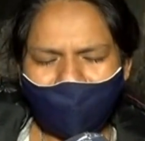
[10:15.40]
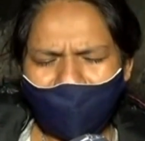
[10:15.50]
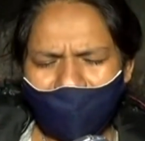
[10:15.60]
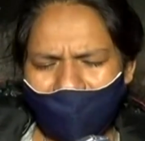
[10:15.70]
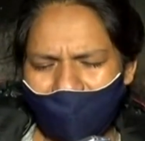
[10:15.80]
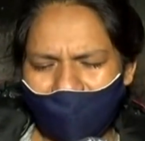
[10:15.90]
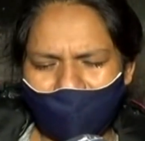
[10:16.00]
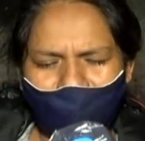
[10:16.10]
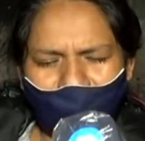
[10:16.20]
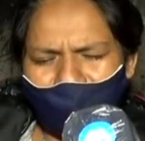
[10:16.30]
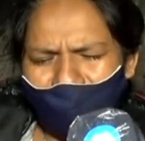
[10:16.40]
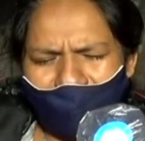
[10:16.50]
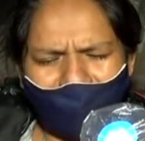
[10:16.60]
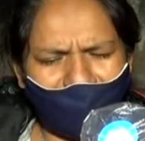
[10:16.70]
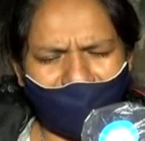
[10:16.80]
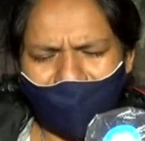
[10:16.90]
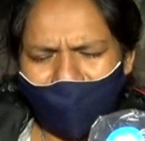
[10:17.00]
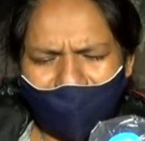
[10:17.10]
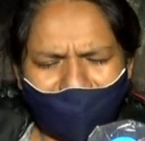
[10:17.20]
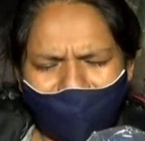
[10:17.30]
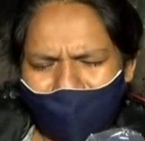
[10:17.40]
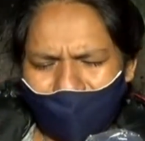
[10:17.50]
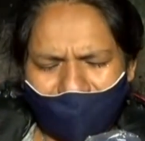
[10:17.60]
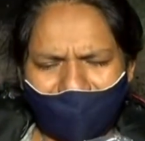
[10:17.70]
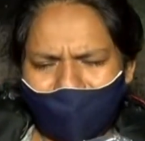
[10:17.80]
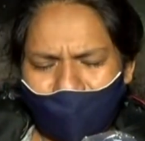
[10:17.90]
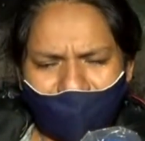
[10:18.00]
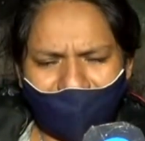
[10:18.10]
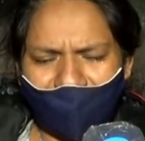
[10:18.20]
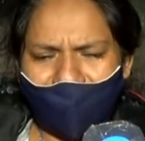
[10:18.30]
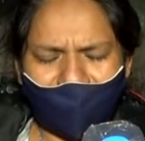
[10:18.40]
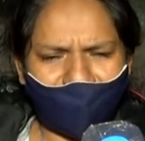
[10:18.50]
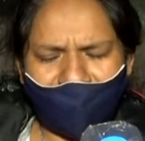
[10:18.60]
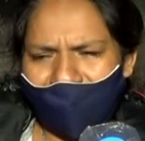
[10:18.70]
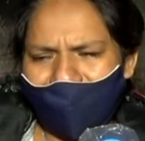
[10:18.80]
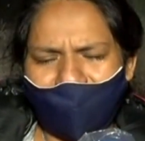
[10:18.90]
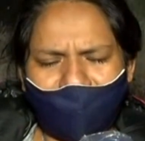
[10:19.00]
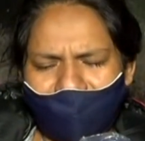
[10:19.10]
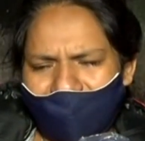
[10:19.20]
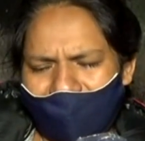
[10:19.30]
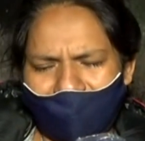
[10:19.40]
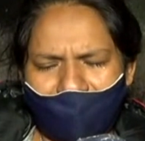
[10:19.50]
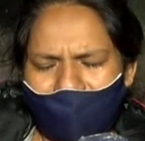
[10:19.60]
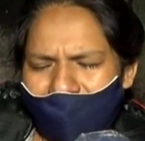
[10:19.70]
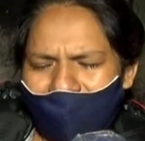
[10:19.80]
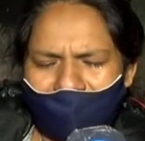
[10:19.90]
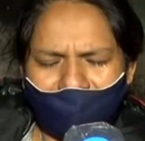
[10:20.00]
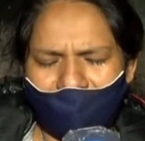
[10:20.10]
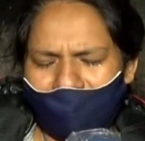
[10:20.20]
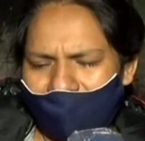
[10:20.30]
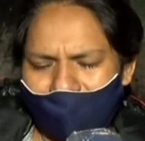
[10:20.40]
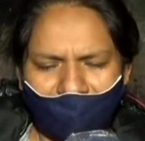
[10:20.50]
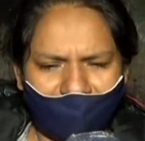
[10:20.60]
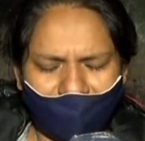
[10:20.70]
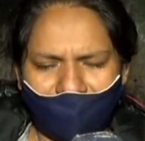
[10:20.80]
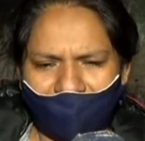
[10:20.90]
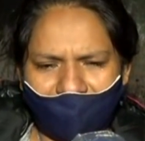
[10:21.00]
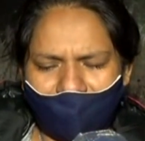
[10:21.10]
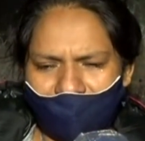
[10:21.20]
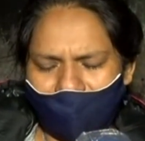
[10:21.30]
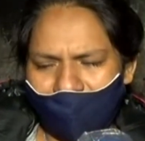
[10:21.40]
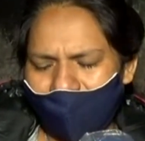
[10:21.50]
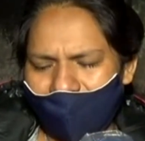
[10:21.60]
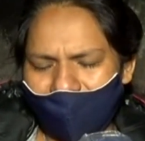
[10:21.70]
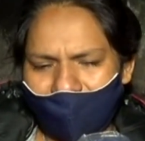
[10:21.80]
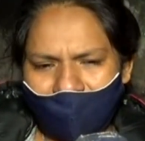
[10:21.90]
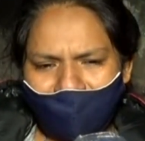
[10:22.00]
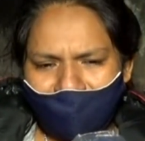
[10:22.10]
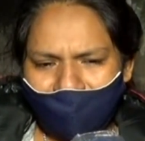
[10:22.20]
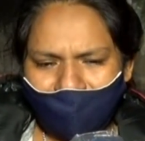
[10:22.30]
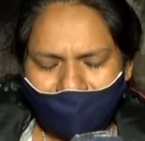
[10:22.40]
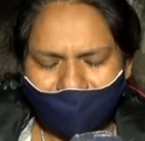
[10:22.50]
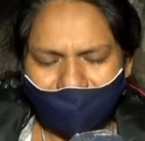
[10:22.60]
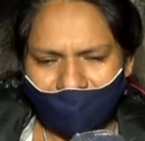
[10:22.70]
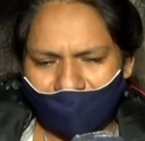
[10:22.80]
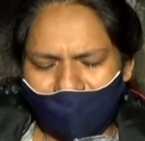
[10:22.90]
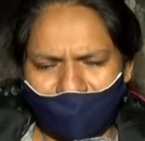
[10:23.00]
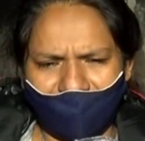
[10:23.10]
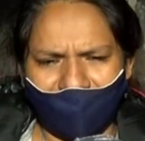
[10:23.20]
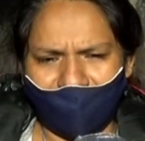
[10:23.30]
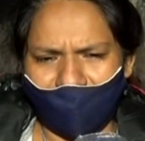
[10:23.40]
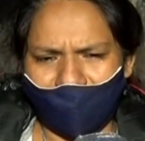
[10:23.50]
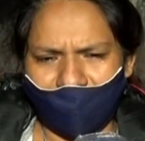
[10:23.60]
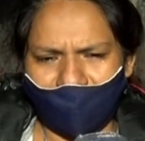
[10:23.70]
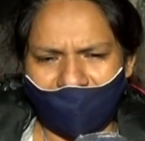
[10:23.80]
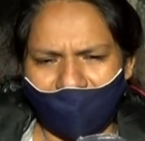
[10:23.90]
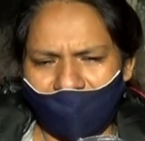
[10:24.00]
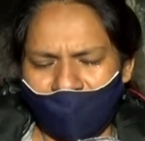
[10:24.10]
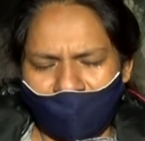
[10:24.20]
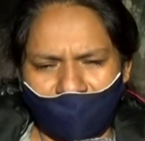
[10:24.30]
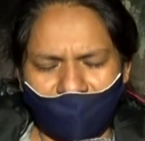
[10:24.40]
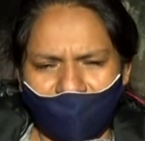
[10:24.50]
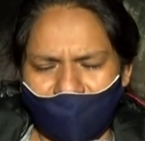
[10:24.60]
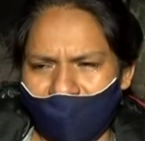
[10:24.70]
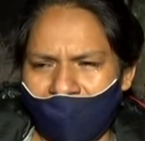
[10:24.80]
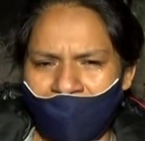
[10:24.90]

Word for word: Y mi patrón es excelente, una mujer muy excelente y yo sé que seguro ella ya más tarde va a volver, va a venir a verme, pero yo como le digo, no es un trabajo fijo, no es un trabajo